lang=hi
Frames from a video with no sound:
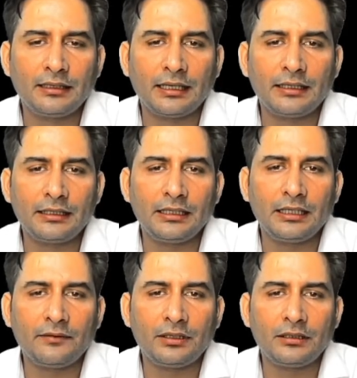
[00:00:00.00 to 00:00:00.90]
टेन
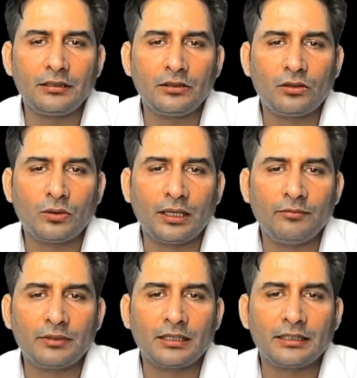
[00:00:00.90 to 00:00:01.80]
इलेवन
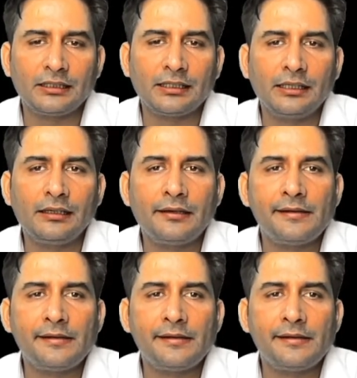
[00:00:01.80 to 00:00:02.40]
ट्वेल्व कर देता है